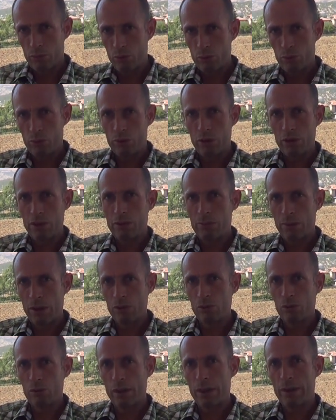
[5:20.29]
Çünkü içme
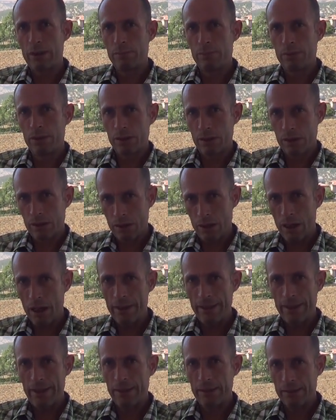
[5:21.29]
sularını biz
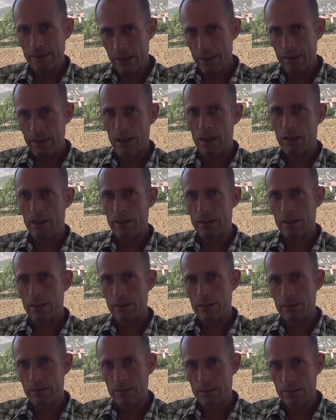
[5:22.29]
kaynağından alarak
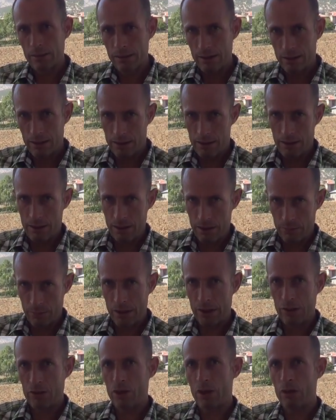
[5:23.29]

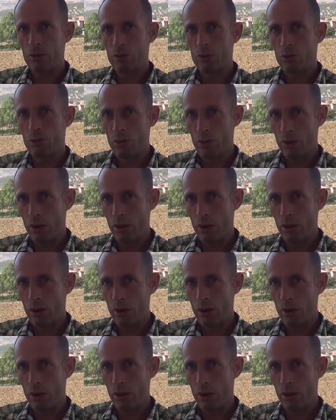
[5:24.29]
içmeye çalışıyoruz.